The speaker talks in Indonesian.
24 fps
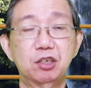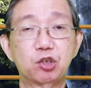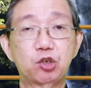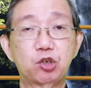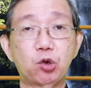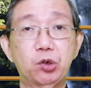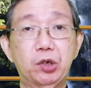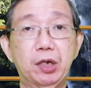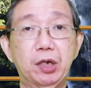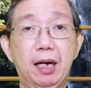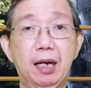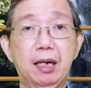
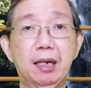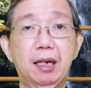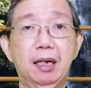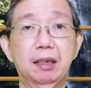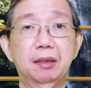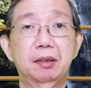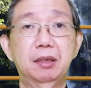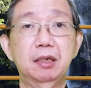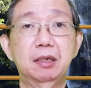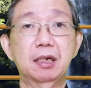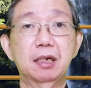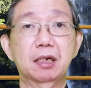
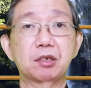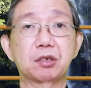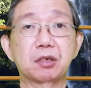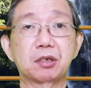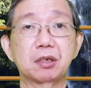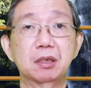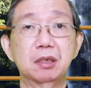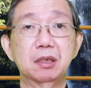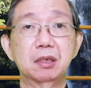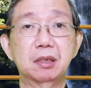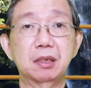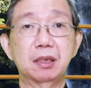saudara tidak
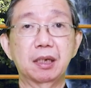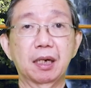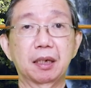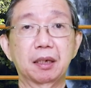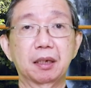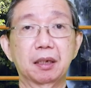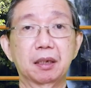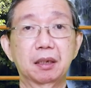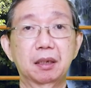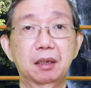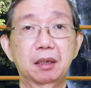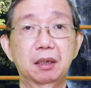sendirian.
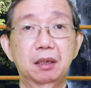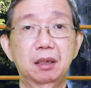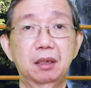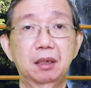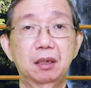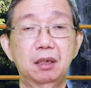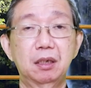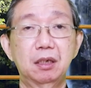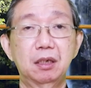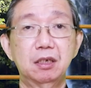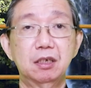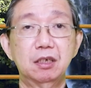
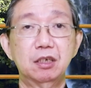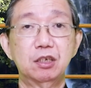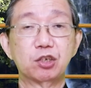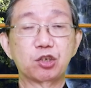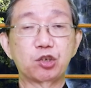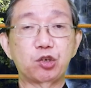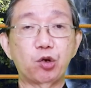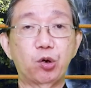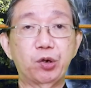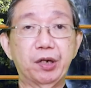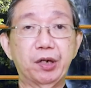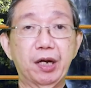
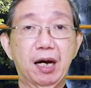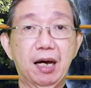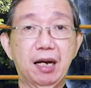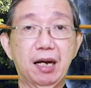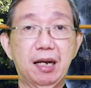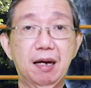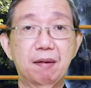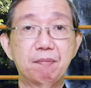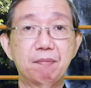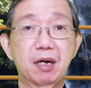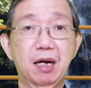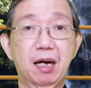
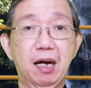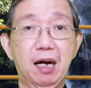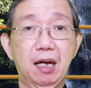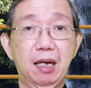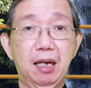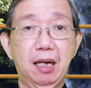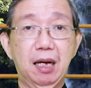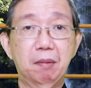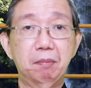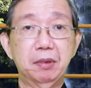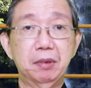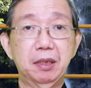Saudara
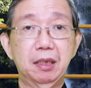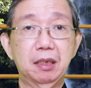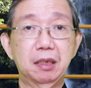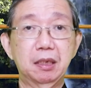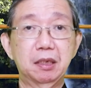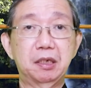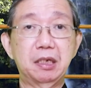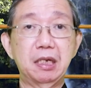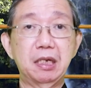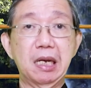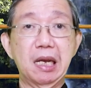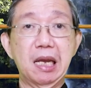mengalami
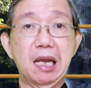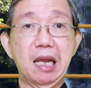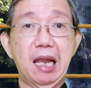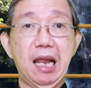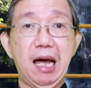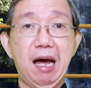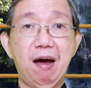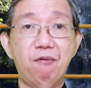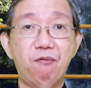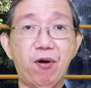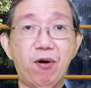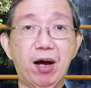
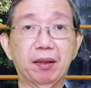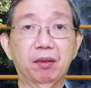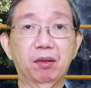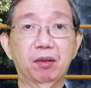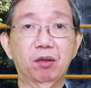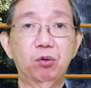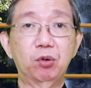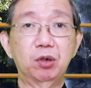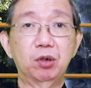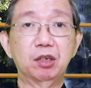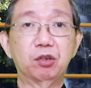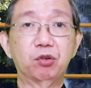
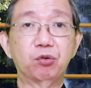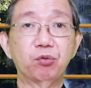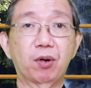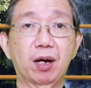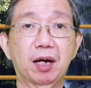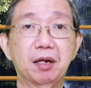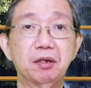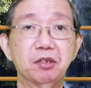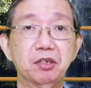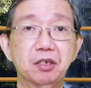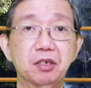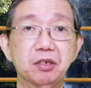dilawat oleh
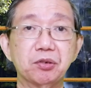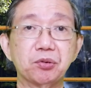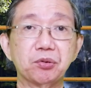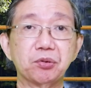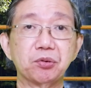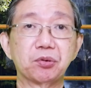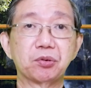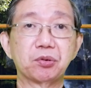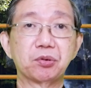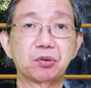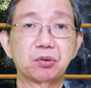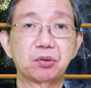Tuhan Yesus.
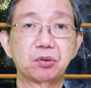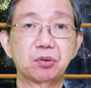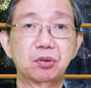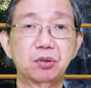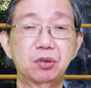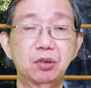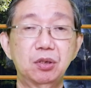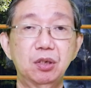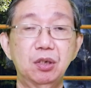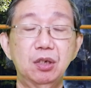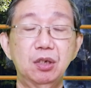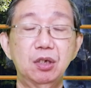
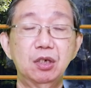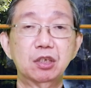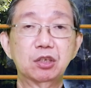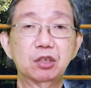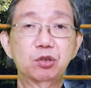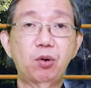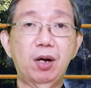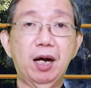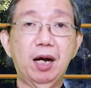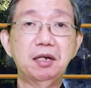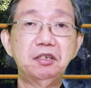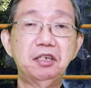
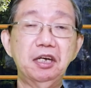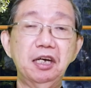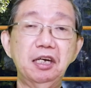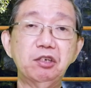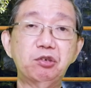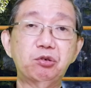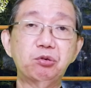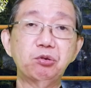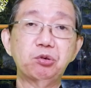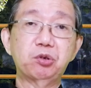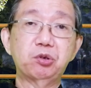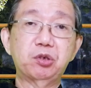Tuhan
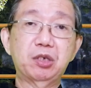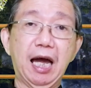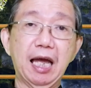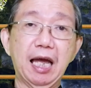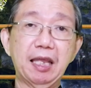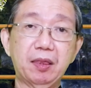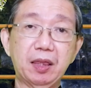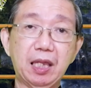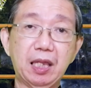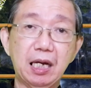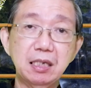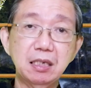Yesus
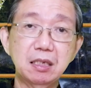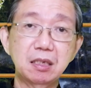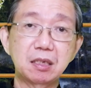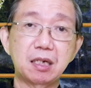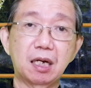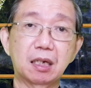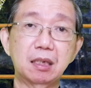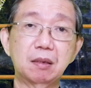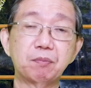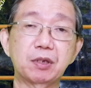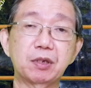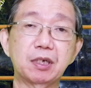datang
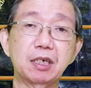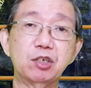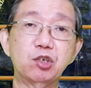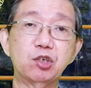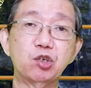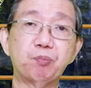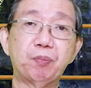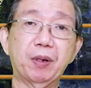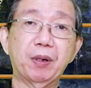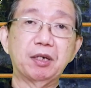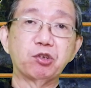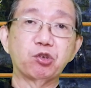dalam
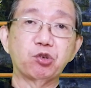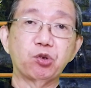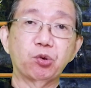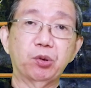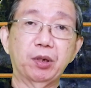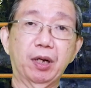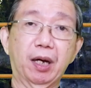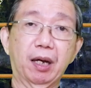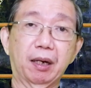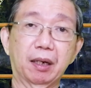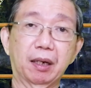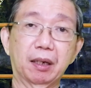kehidupan
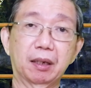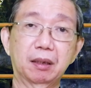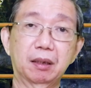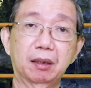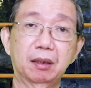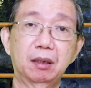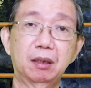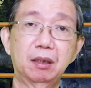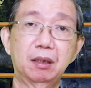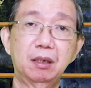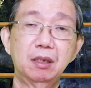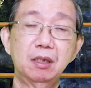saudara.
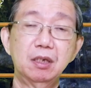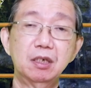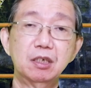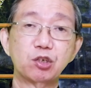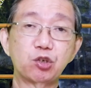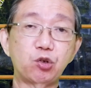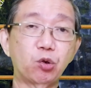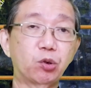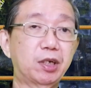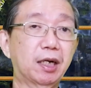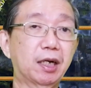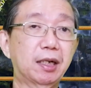
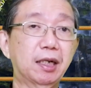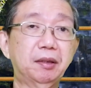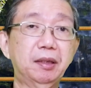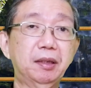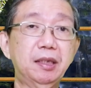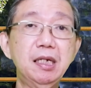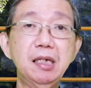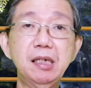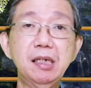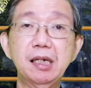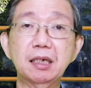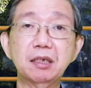Saudara
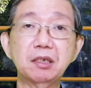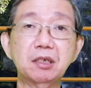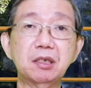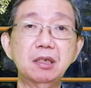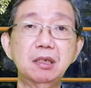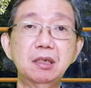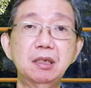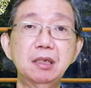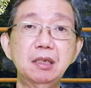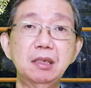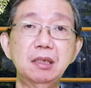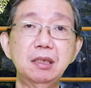tidak
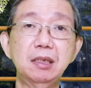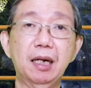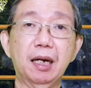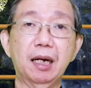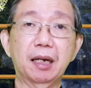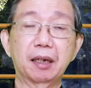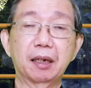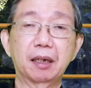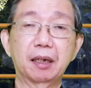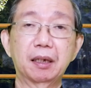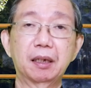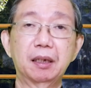
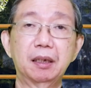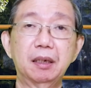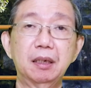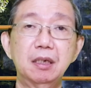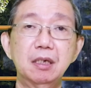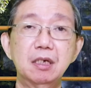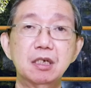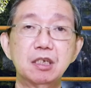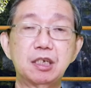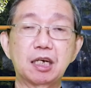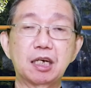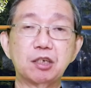sendirian
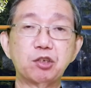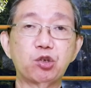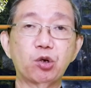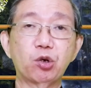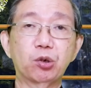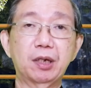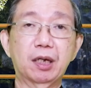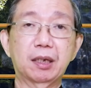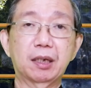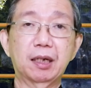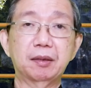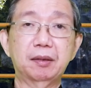dan
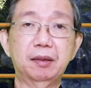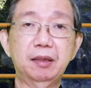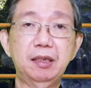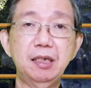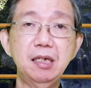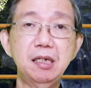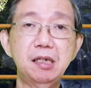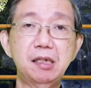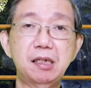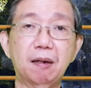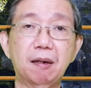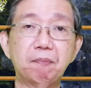saudara
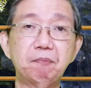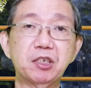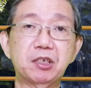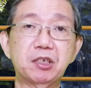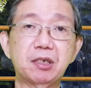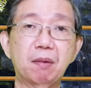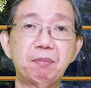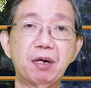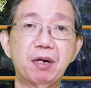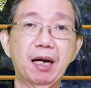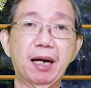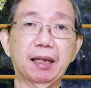tidak
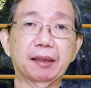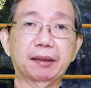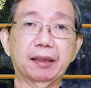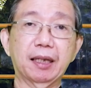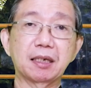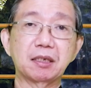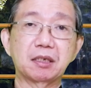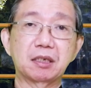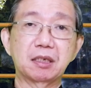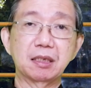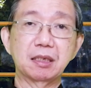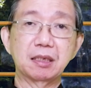bisa
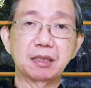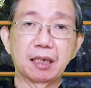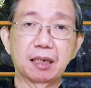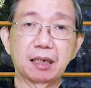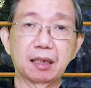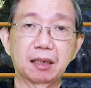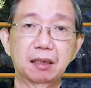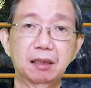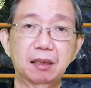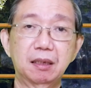mengatasi.